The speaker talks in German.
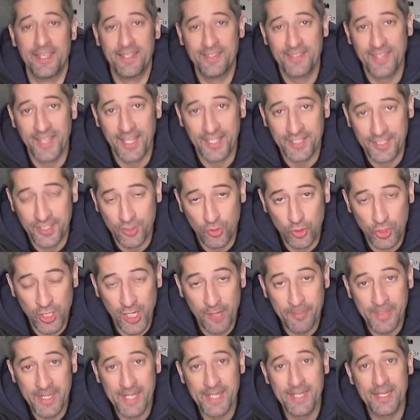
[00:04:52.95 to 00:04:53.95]

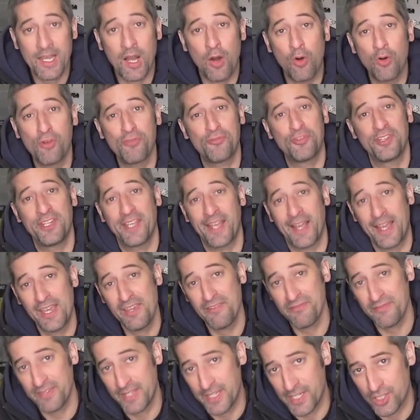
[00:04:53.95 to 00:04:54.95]
ETRTO-Tabellen auch für die
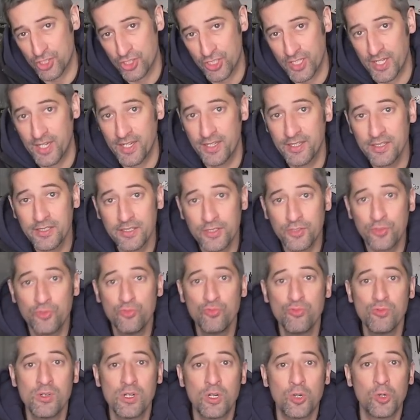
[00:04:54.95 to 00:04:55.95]
Reifenhersteller
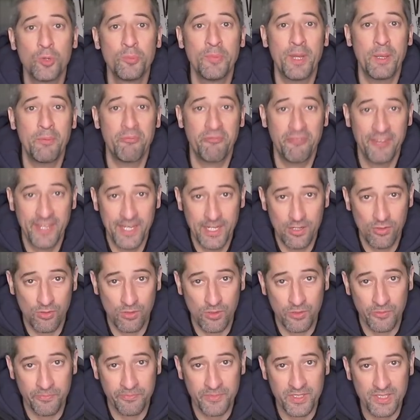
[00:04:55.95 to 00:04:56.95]
nur um
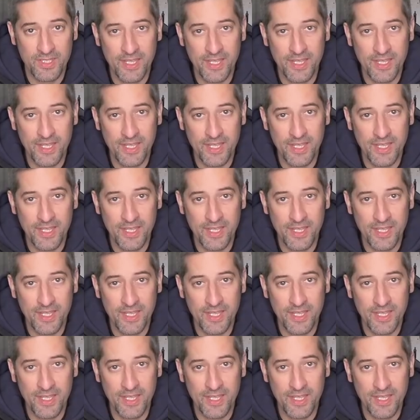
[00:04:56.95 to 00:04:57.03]
Empfehlungen.